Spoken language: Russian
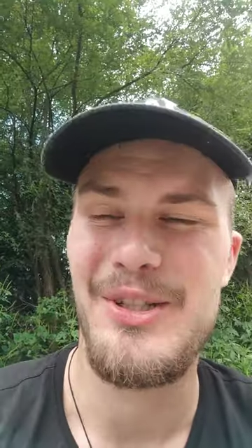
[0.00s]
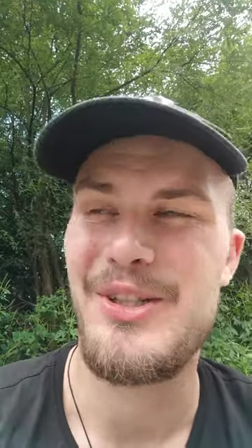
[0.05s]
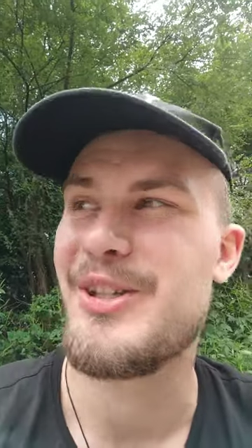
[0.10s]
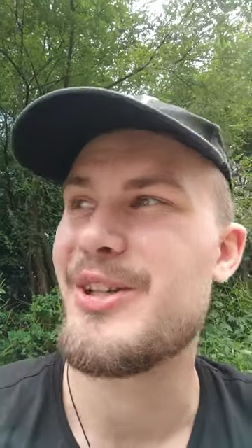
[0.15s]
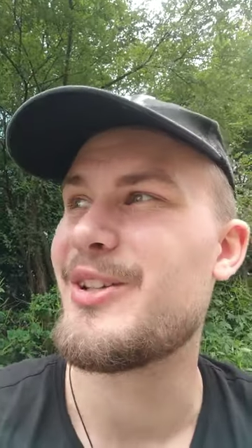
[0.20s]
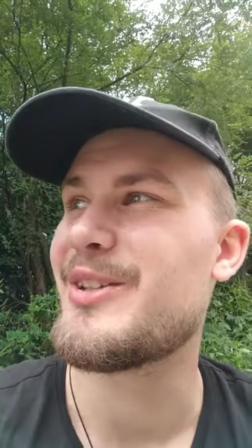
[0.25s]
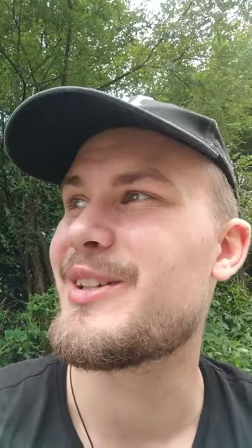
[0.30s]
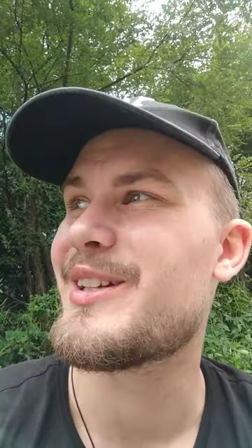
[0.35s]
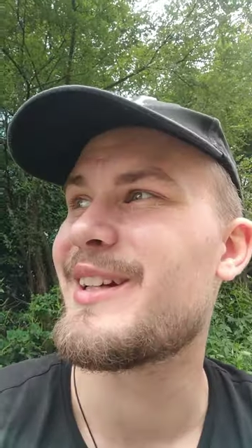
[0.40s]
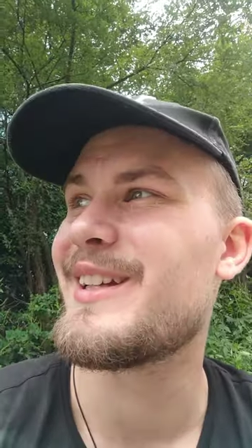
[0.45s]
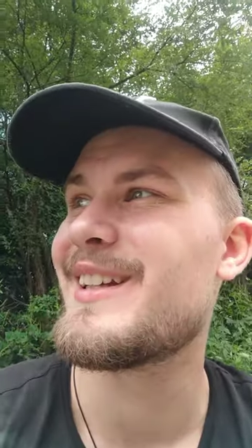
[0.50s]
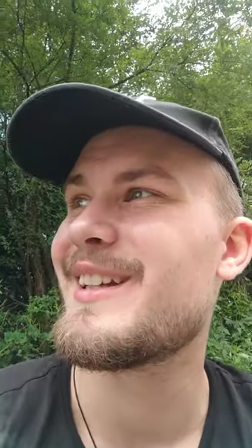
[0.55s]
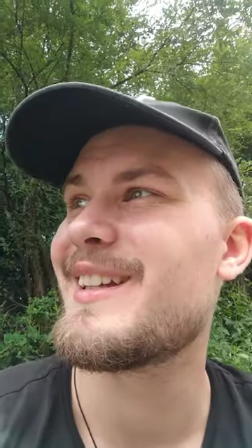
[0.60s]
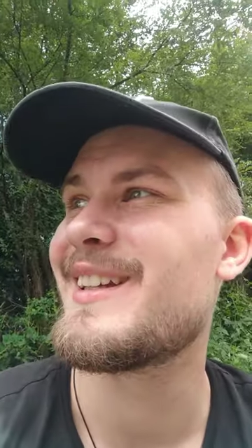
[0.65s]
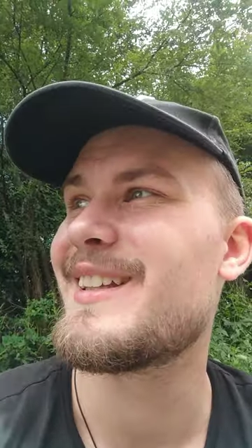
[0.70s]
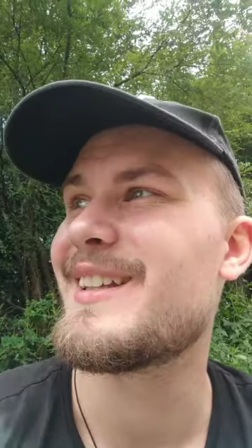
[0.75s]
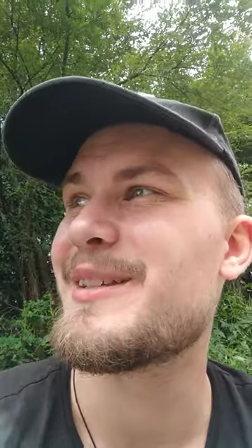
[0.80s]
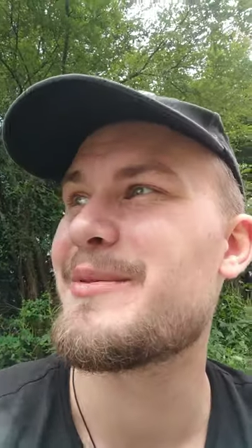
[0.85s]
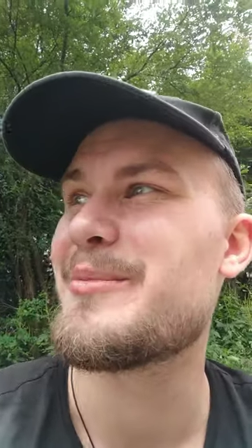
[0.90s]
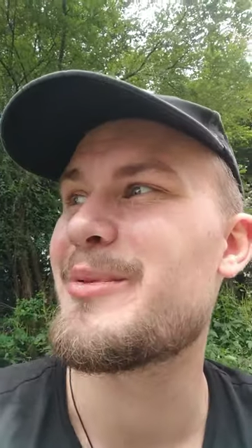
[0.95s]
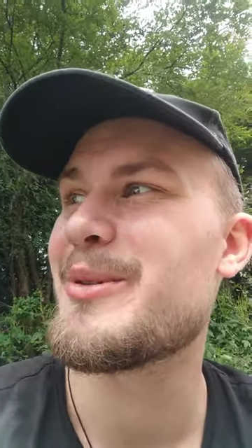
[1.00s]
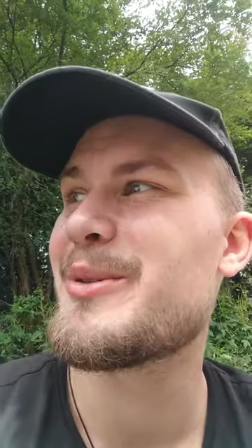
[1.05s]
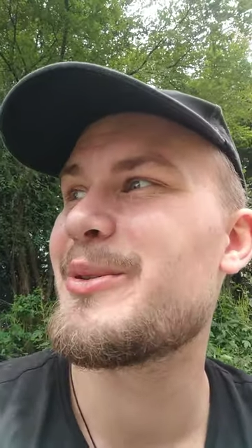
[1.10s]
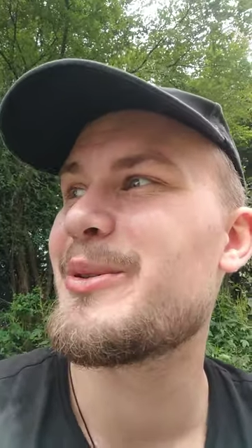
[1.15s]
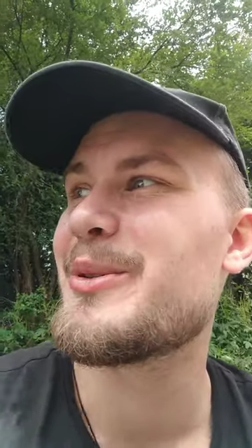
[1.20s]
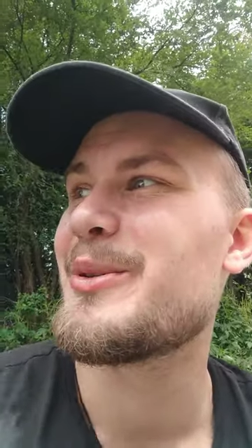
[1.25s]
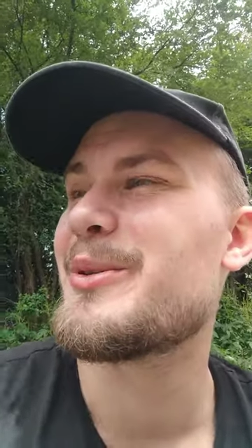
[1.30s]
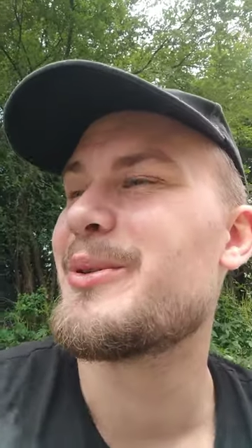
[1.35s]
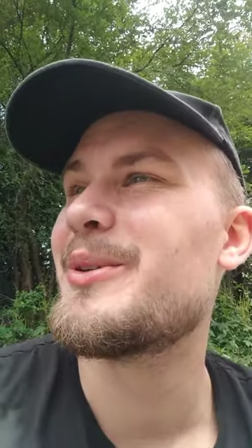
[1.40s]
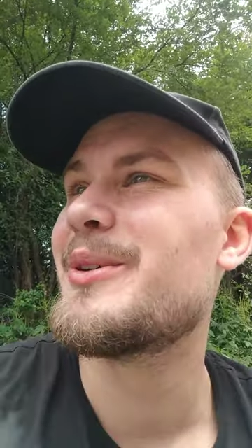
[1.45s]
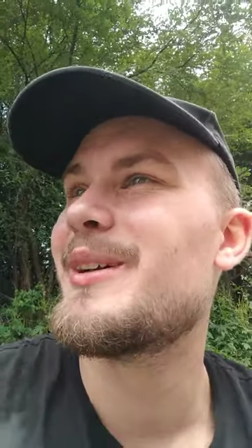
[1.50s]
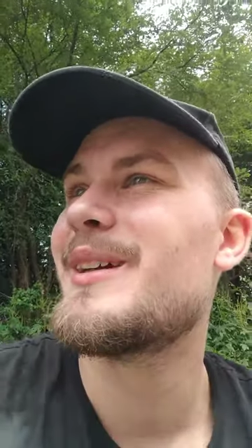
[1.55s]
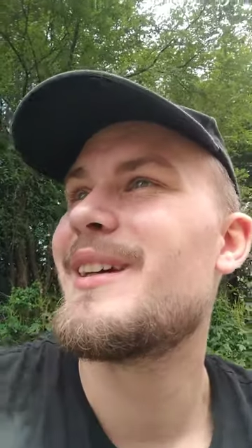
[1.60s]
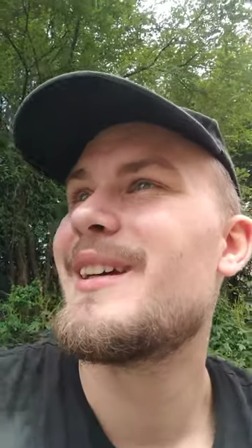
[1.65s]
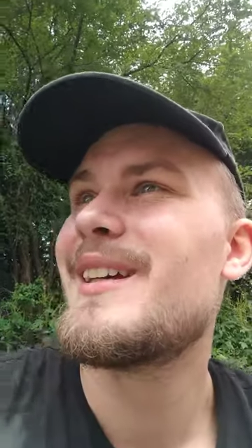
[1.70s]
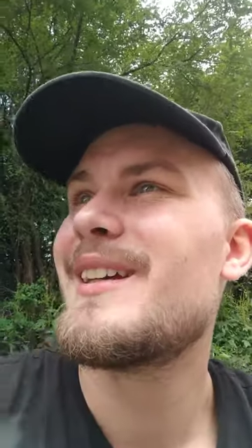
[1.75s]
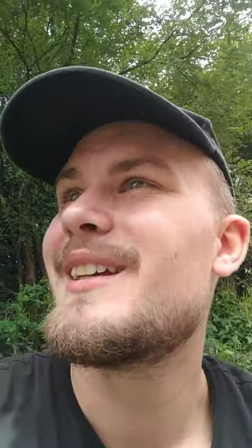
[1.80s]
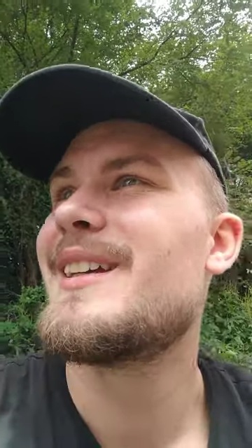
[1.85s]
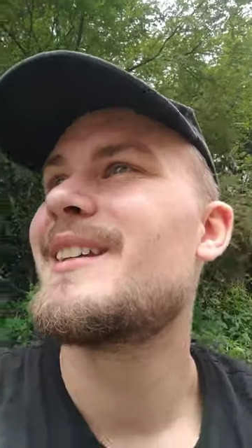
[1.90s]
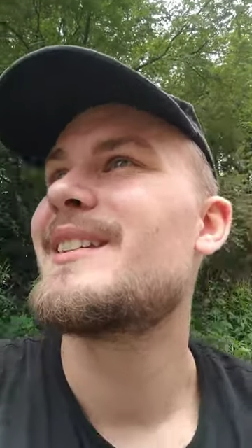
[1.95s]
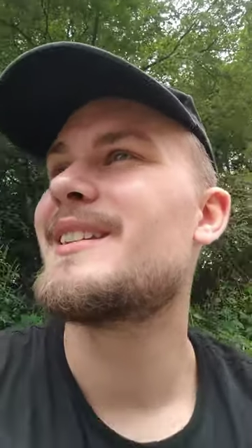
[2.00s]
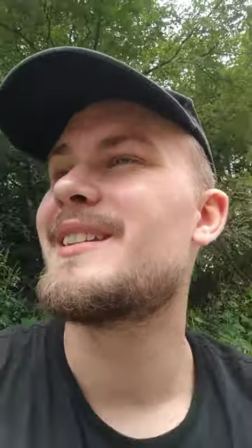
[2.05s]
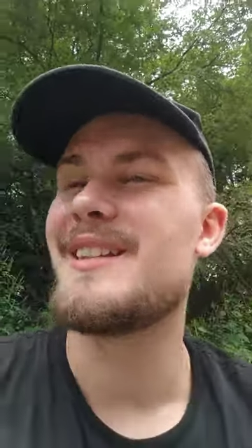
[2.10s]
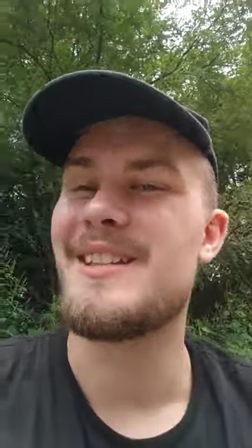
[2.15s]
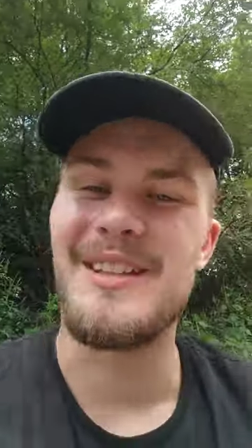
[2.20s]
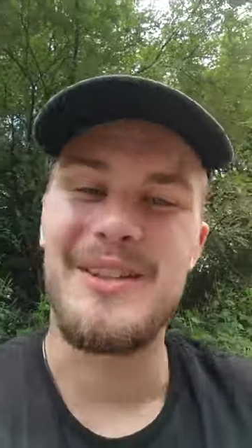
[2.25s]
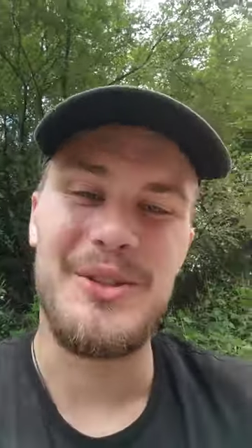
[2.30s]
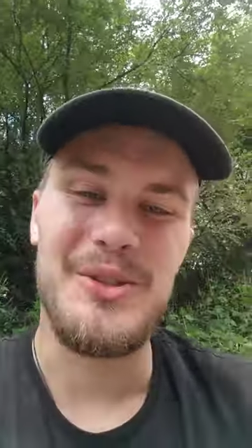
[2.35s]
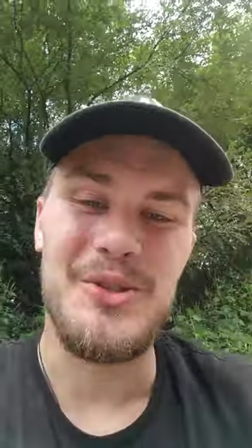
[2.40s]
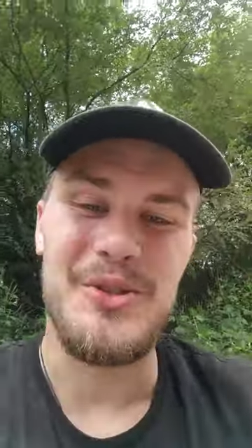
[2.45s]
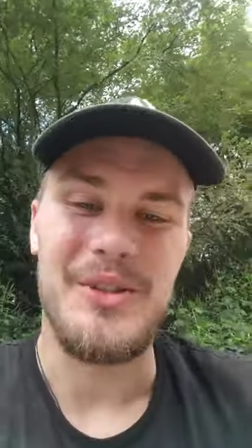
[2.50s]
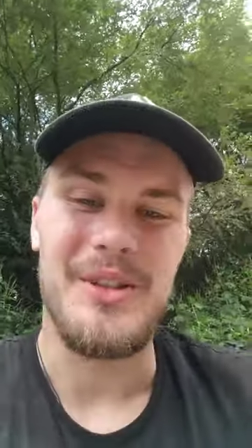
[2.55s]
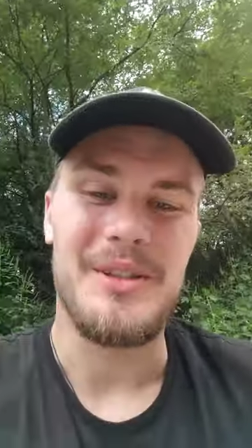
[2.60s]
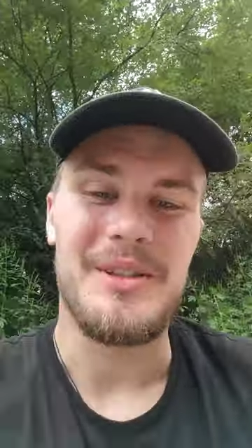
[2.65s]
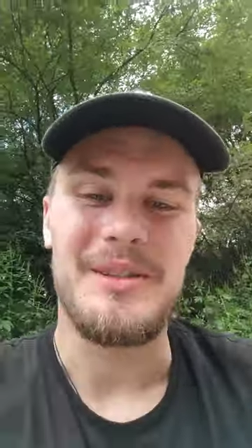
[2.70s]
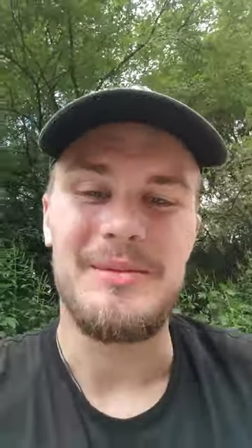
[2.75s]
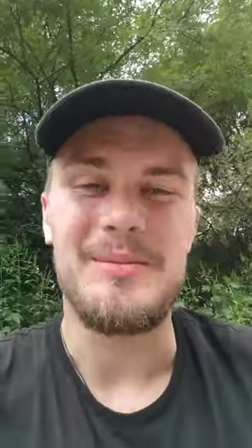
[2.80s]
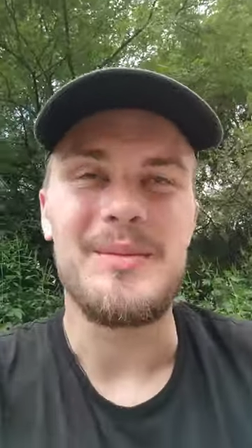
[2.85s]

Пошел-ка я это, покурил. Ты это тоже, говорит,